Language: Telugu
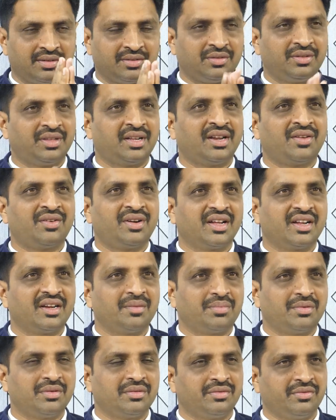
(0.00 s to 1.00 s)
సుందరనారాయణ
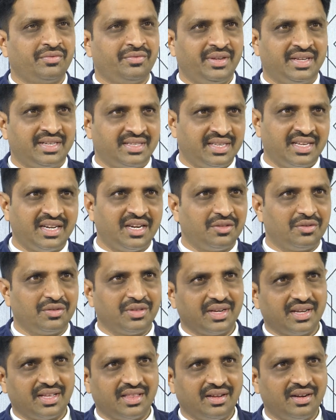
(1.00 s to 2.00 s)
గారు ఇప్పుడు విక్స్ అనేది
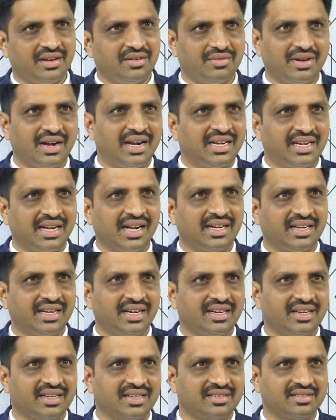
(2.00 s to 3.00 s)
ఉంది కదా వాలటాలిటీ
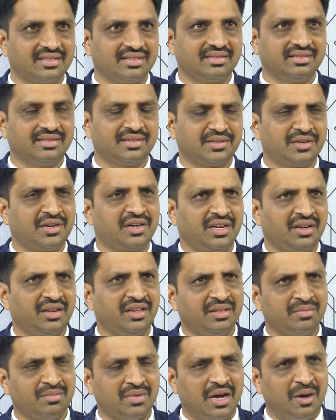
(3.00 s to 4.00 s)
ఇండెక్స్ సో అంటే
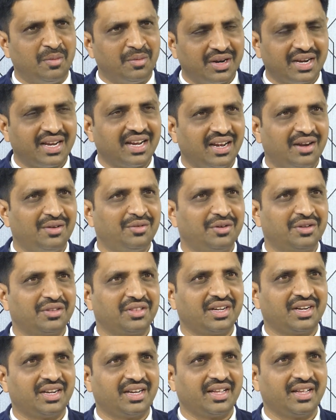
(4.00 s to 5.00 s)
ఇది మామూలుగా ఎలా
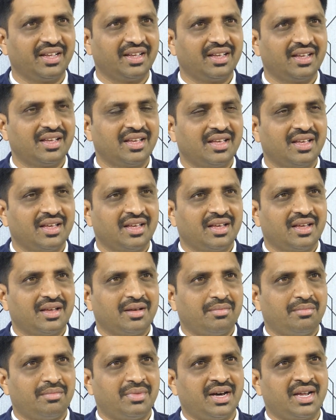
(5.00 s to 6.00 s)
ఉంటుందంటే
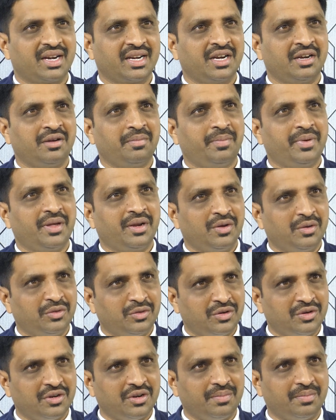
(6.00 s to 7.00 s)
మార్కెట్
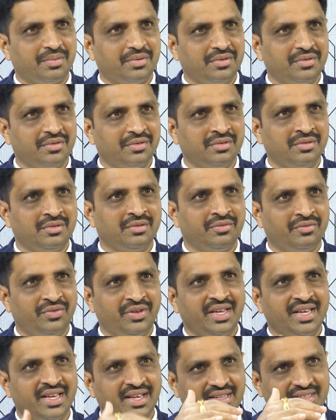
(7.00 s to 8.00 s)
పెరుగుతున్నప్పుడు
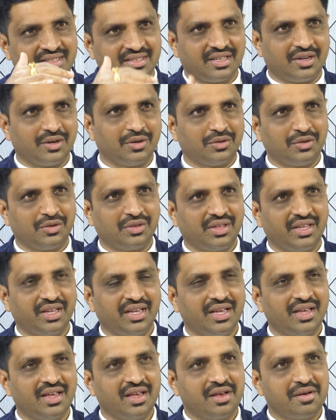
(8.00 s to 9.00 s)
విఎక్స్ తగ్గుతుంది
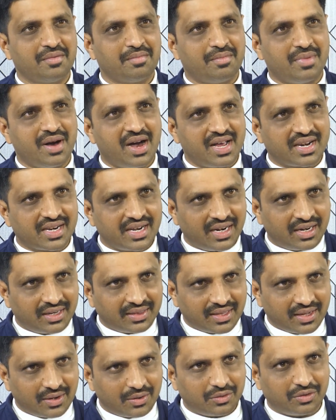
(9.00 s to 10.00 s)
మార్కెట్
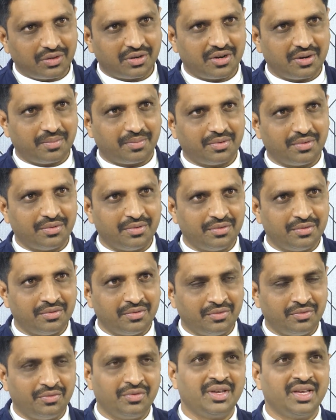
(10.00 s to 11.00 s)
తగ్గుతున్నప్పుడు
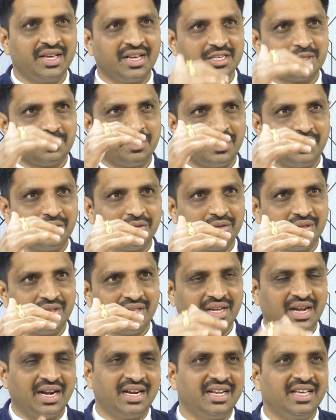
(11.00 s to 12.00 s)
విఎక్స్
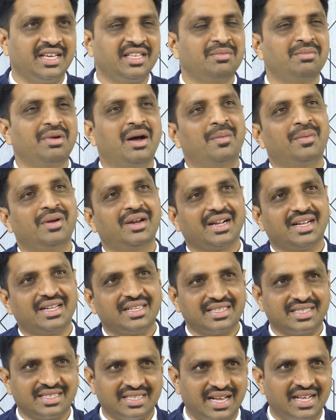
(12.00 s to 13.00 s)
పెరుగుతుంది అంటే ఇది మామూలుగా
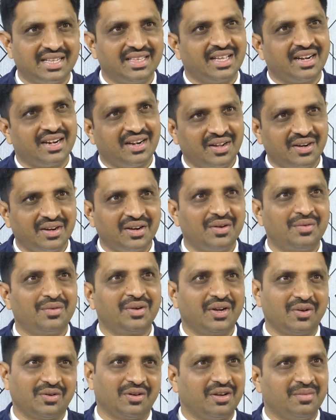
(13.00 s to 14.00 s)
సాధారణంగా
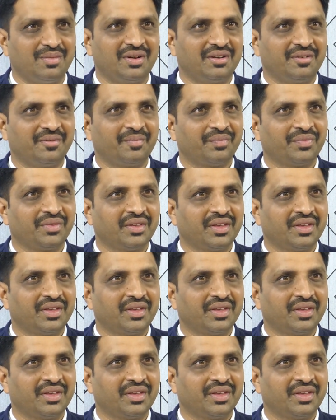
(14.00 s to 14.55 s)
ఉండే కొలమానం